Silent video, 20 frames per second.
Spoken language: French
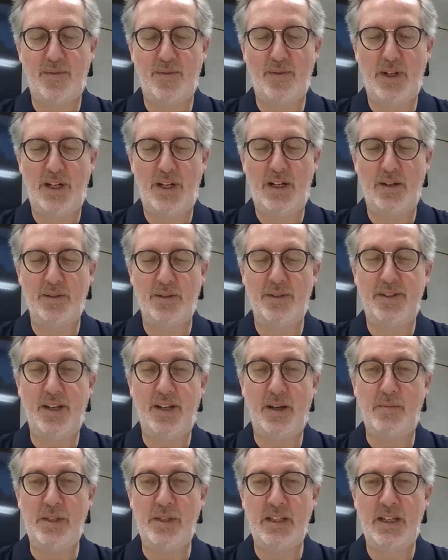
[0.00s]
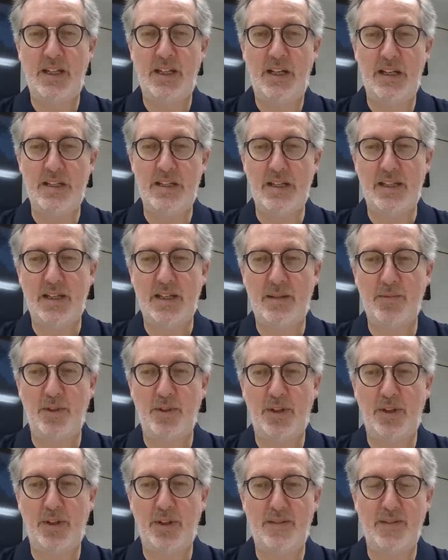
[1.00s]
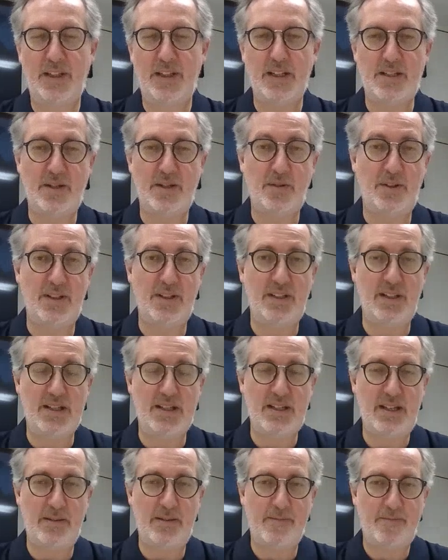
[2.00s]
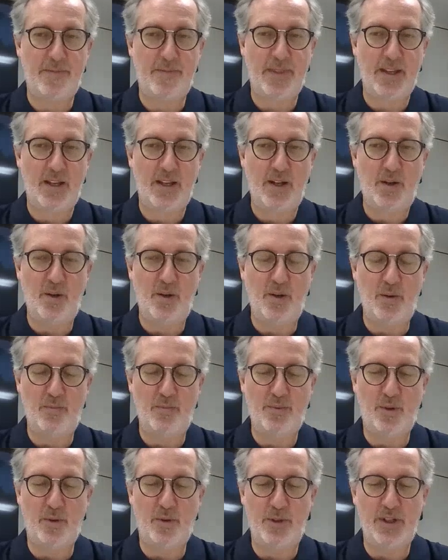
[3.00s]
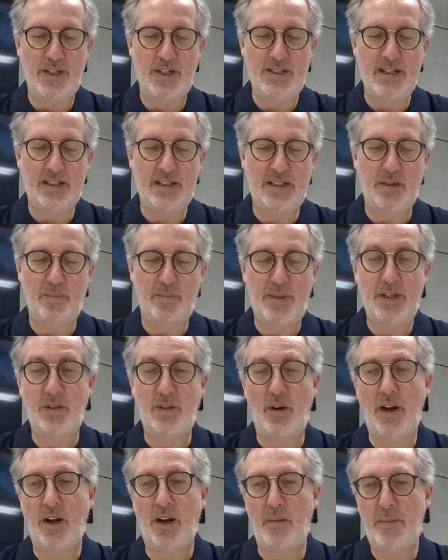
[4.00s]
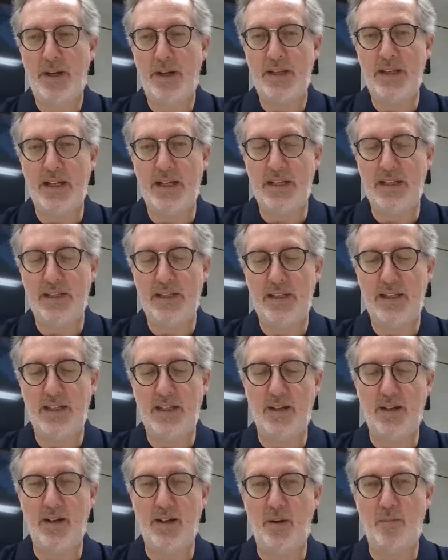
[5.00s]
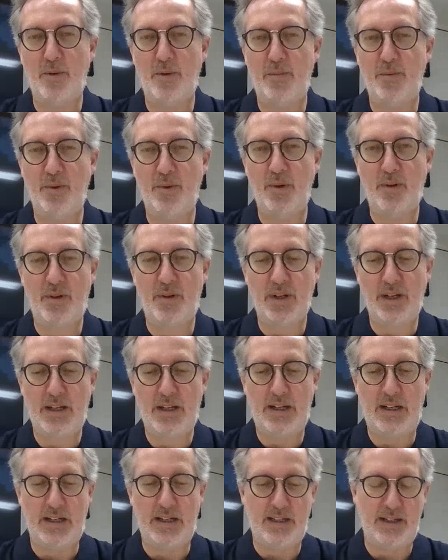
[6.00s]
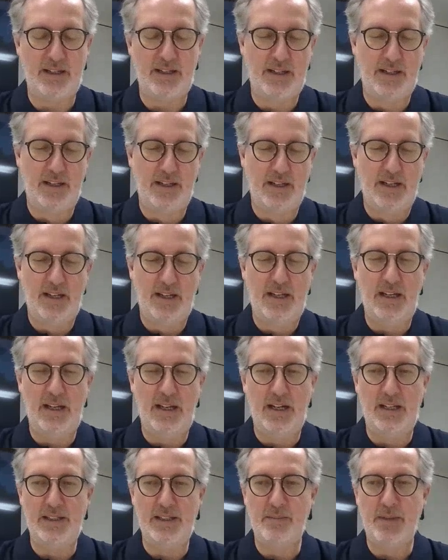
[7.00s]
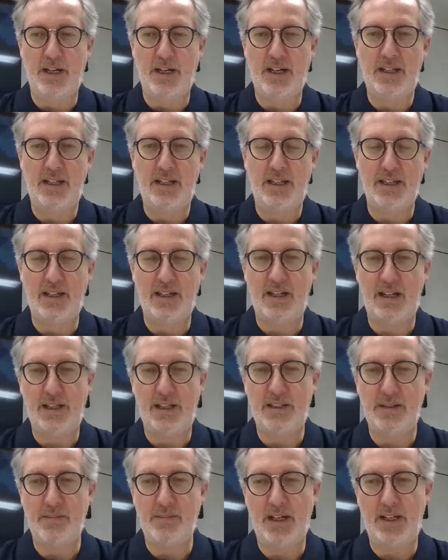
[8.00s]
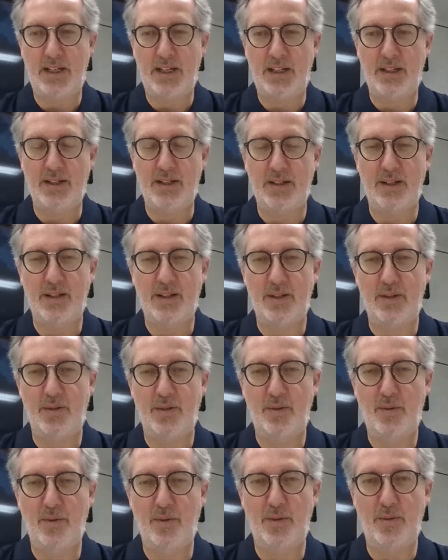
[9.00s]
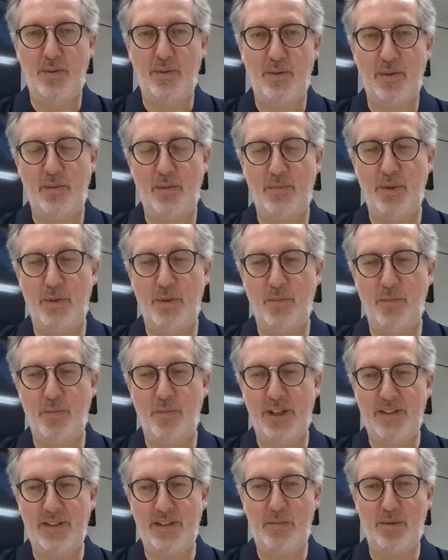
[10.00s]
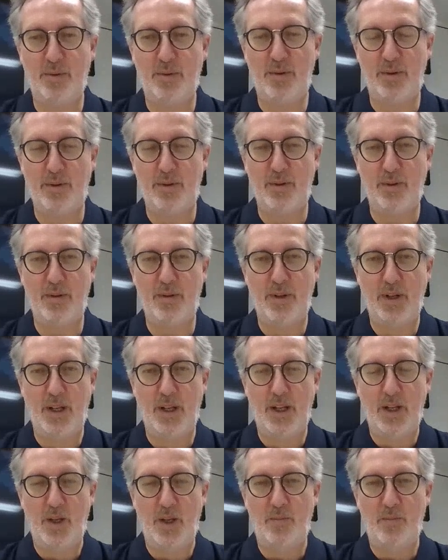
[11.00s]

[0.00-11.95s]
à la fois terminer les étapes de qualification et d'essai pour mener cette campagne, Donc la campagne a été un peu plus longue, hein. elle, a, elle, a, démarré, elle a démarré depuis le mois d'avril pour le